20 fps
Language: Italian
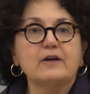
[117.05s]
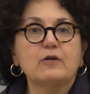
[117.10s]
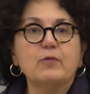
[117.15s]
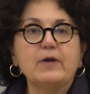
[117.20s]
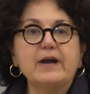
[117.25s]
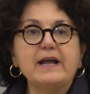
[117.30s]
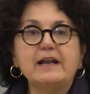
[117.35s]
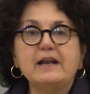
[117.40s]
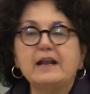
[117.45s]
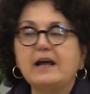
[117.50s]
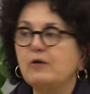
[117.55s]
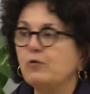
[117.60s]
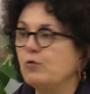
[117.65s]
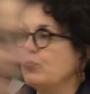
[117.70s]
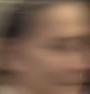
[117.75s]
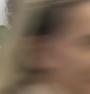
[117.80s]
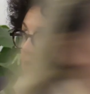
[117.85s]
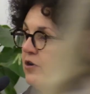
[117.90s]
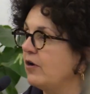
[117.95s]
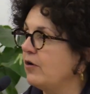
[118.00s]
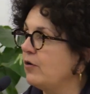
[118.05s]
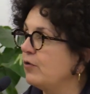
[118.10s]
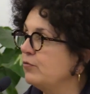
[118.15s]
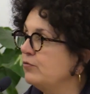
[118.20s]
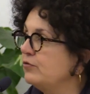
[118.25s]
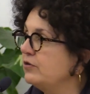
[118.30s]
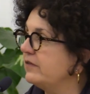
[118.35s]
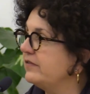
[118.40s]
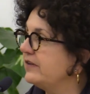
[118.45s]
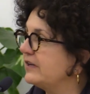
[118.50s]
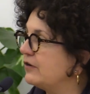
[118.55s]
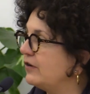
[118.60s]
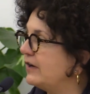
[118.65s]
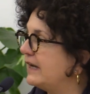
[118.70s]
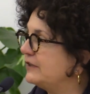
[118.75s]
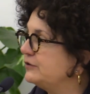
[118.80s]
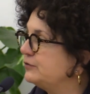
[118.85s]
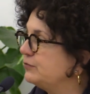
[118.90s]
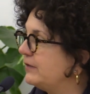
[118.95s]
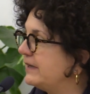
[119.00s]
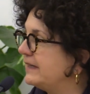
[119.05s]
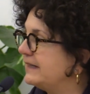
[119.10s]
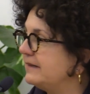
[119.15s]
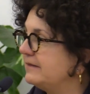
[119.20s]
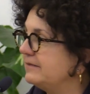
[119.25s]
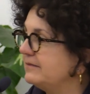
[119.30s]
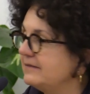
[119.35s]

quel 1,2